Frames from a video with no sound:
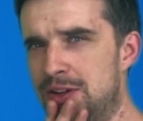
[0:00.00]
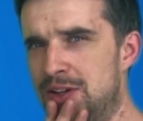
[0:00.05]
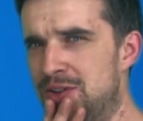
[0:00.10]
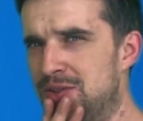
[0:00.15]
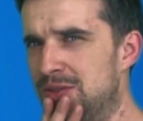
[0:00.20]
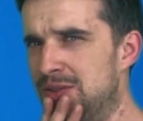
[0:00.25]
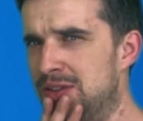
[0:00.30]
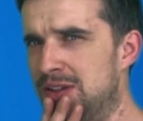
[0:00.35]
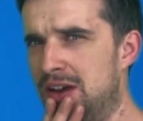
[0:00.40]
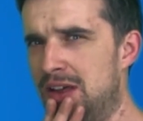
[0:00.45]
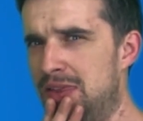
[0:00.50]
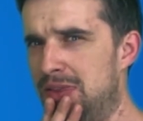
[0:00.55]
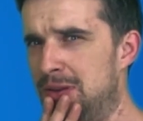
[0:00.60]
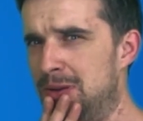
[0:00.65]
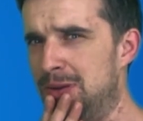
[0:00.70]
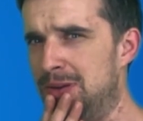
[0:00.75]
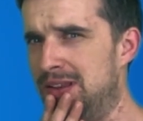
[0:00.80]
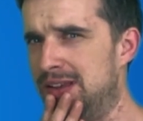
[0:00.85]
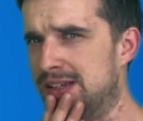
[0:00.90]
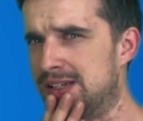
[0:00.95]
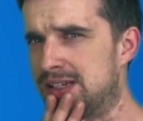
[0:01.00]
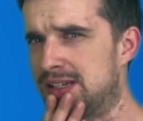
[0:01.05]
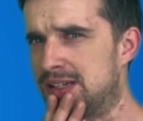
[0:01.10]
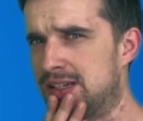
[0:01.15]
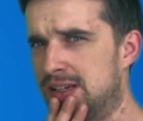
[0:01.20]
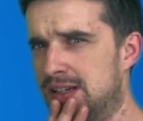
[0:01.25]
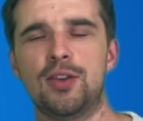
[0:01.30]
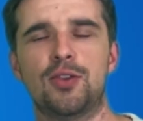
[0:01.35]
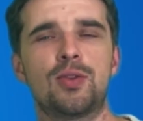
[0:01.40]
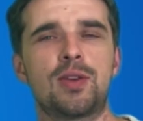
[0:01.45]
We should not do
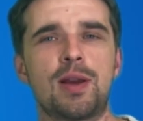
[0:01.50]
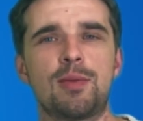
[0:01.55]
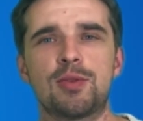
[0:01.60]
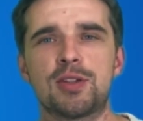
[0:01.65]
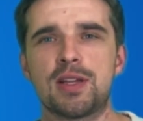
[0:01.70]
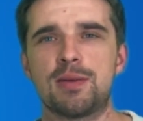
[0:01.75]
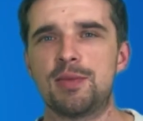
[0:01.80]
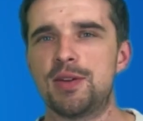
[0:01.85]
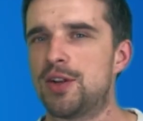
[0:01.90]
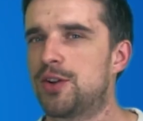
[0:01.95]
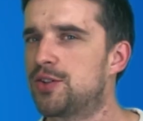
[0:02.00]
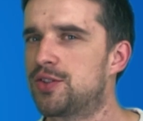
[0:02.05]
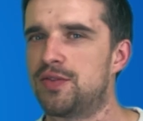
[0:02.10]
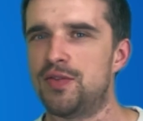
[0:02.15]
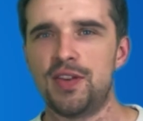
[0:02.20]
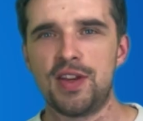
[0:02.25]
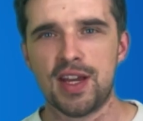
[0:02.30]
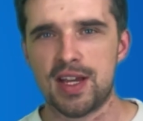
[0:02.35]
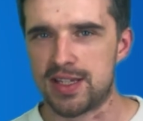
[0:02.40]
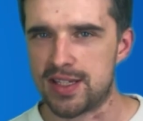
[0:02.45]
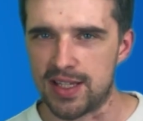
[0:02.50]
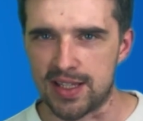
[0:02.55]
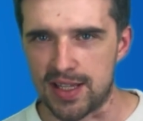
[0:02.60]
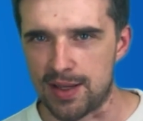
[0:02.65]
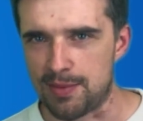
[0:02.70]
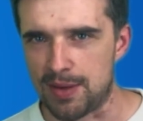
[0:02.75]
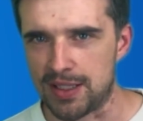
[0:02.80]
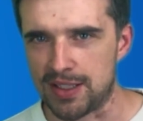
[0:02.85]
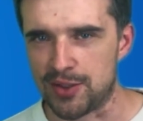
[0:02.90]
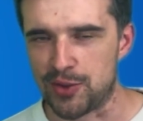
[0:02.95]
this. I tutaj można by rozwijać ten
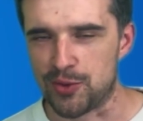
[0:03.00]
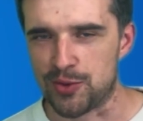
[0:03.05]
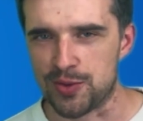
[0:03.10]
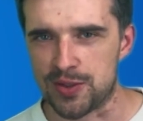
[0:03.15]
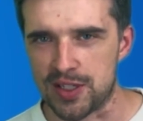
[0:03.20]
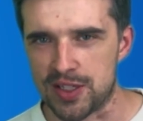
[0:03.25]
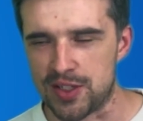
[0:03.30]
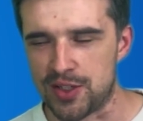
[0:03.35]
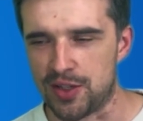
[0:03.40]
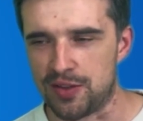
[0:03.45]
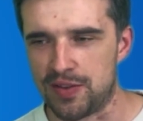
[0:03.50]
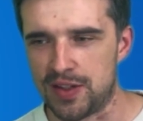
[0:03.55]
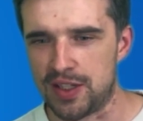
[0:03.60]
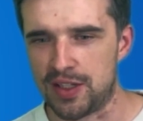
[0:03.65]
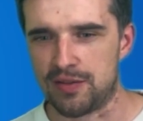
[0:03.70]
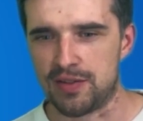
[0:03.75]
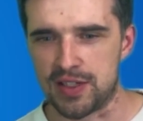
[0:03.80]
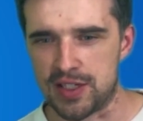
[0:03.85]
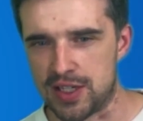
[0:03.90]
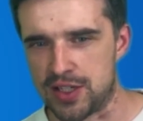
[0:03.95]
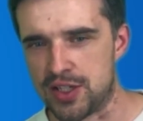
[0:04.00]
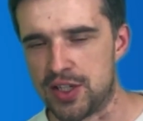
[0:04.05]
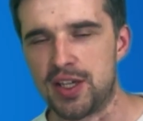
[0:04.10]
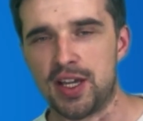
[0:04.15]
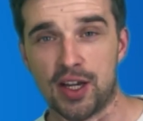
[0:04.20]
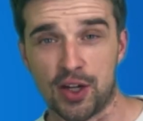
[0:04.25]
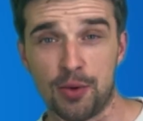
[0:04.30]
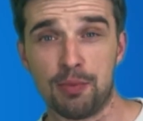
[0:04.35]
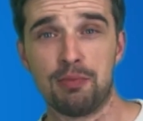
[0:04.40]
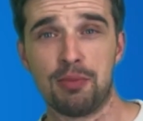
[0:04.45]
temat, dorzucać nowe i nowe rzeczy.
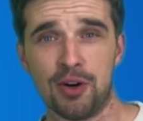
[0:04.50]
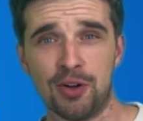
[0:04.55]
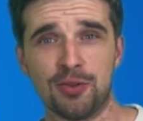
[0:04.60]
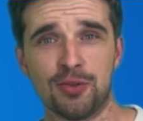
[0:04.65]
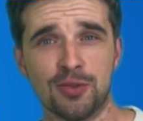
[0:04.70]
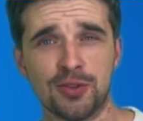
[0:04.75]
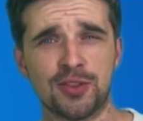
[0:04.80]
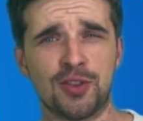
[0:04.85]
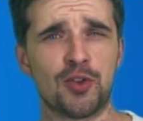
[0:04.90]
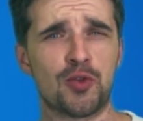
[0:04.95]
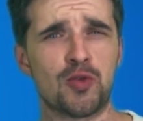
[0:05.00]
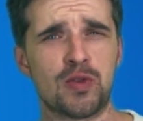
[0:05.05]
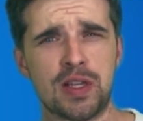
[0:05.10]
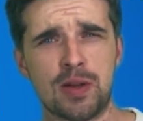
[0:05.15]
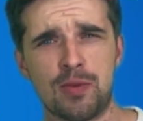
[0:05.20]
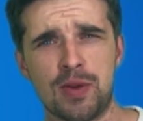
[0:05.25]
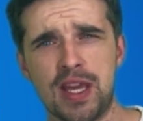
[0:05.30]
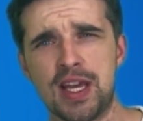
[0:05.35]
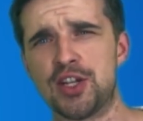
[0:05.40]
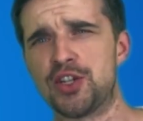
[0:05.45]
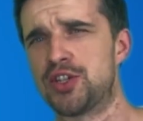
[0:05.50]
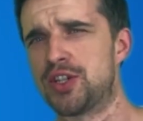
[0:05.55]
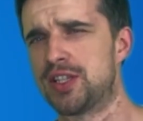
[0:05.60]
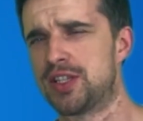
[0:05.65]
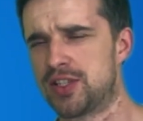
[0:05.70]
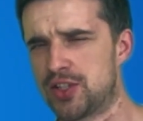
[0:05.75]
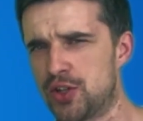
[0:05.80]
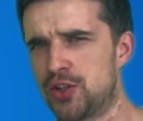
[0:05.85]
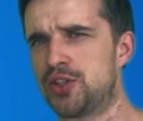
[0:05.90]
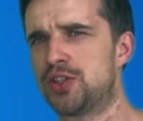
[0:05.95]
Jako bonus dorzucę
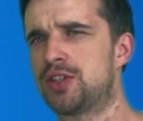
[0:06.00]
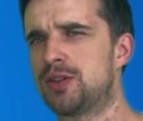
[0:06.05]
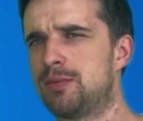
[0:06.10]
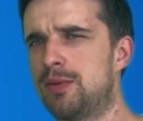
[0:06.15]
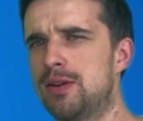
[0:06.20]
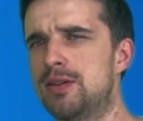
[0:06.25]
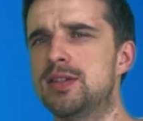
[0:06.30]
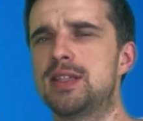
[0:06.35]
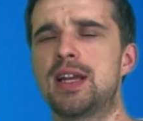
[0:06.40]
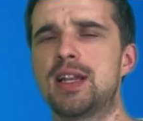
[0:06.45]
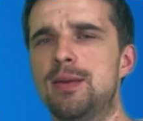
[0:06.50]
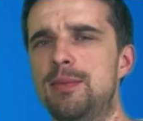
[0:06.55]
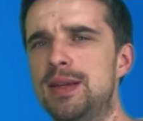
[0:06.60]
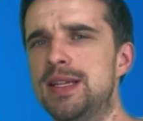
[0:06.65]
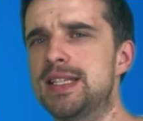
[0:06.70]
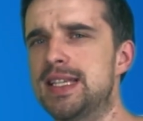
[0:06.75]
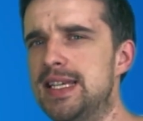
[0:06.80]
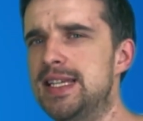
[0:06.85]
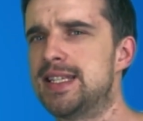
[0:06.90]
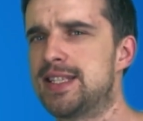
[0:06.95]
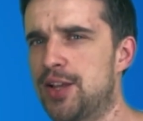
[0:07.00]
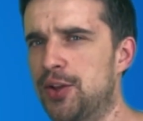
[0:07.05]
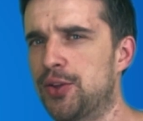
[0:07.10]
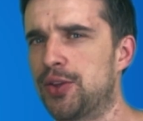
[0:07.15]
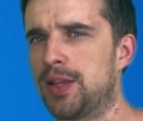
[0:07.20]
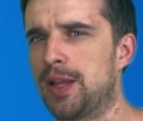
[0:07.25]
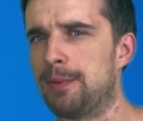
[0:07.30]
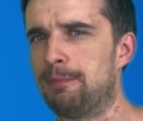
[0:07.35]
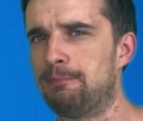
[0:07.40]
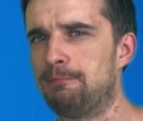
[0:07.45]
jeszcze coś, co moim zdaniem jest
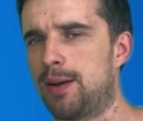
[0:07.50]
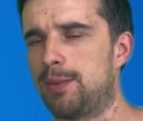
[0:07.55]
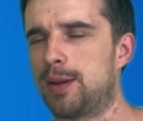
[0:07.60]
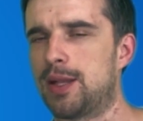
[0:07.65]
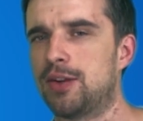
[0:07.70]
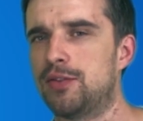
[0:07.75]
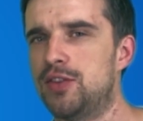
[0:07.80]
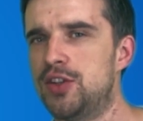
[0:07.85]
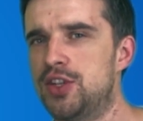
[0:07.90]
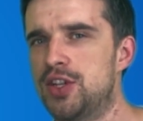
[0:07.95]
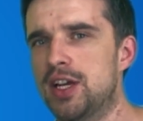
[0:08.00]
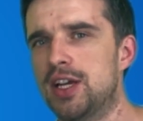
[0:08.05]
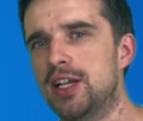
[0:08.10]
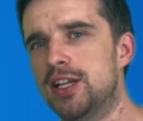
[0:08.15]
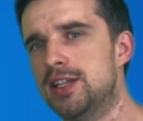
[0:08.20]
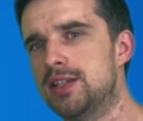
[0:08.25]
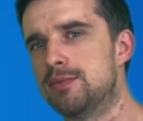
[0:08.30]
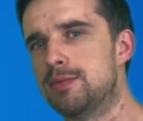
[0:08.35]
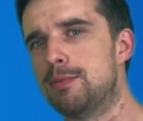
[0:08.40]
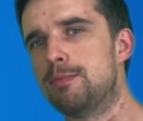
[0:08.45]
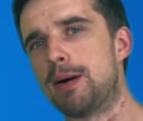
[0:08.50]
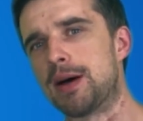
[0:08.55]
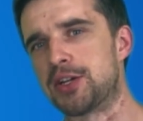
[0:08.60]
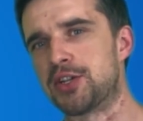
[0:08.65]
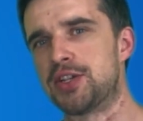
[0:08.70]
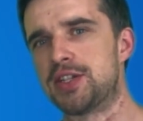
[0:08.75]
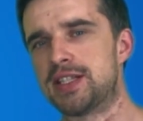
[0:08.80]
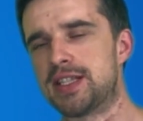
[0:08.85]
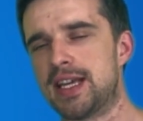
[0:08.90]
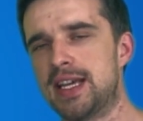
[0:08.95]
istotne, a mianowicie liczby
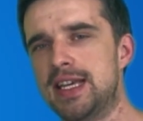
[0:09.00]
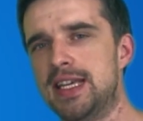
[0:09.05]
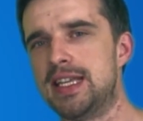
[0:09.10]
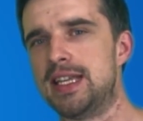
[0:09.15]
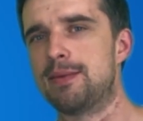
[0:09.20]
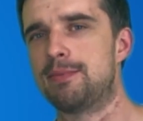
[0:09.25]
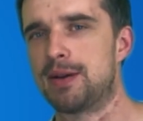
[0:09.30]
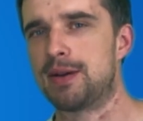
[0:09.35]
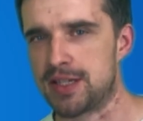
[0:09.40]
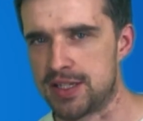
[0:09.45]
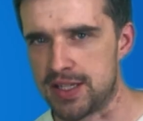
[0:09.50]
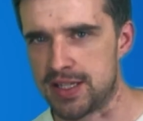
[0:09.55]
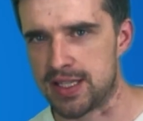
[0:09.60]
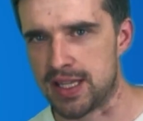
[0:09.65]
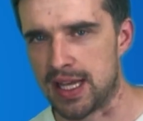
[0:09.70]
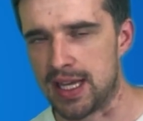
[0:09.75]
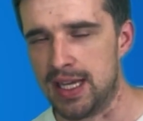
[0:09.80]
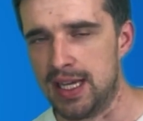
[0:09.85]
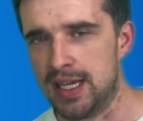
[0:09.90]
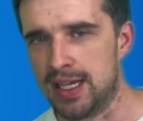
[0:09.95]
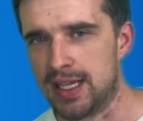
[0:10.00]
parzyste i nieparzyste.